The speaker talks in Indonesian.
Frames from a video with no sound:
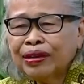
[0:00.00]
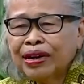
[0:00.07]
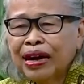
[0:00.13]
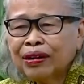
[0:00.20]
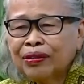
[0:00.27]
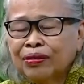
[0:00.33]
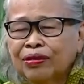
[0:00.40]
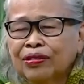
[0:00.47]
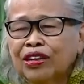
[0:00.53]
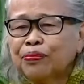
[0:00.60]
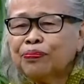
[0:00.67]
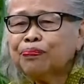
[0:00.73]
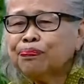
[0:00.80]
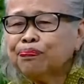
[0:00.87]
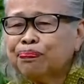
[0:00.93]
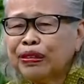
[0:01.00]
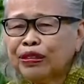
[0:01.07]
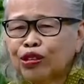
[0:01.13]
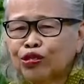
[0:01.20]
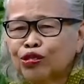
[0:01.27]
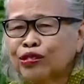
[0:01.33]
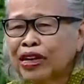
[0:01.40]
karo ya
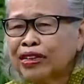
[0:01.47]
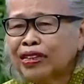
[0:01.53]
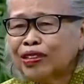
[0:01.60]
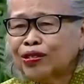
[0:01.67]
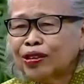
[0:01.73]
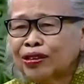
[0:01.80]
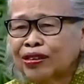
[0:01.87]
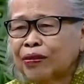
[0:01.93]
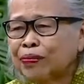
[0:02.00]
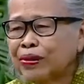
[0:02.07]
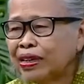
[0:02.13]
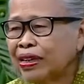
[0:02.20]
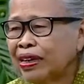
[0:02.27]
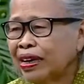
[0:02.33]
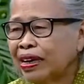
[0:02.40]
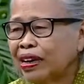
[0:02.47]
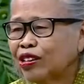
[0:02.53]
betul sudah tidur tapi